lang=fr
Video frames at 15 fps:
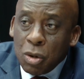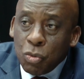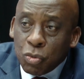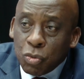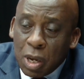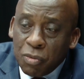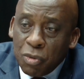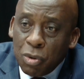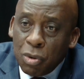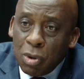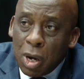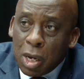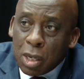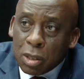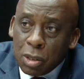Nous avons,
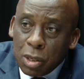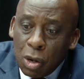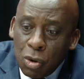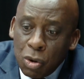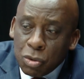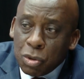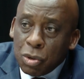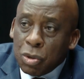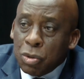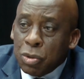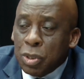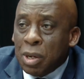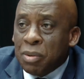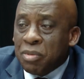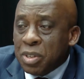en dehors
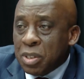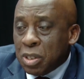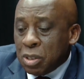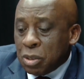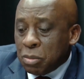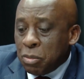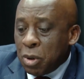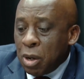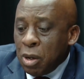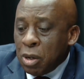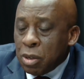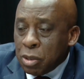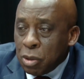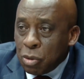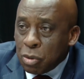des investissements,
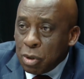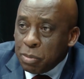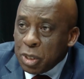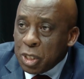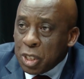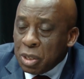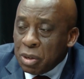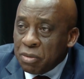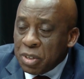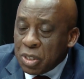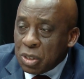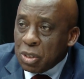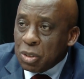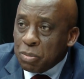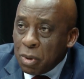donc le budget
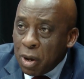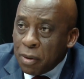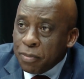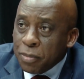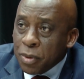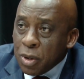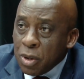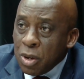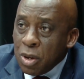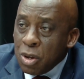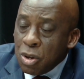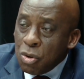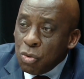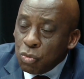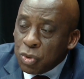d'investissement,
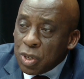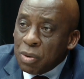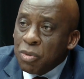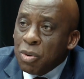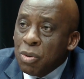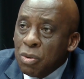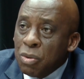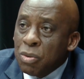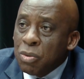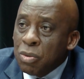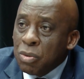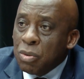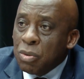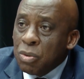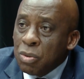nous avons
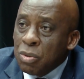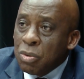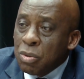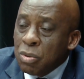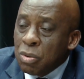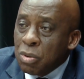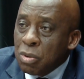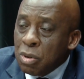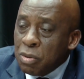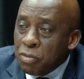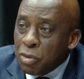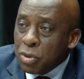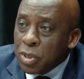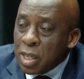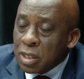le
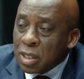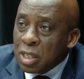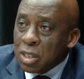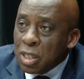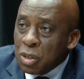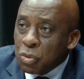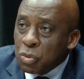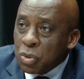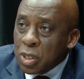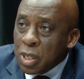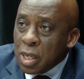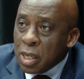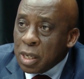fonds d'entretien routier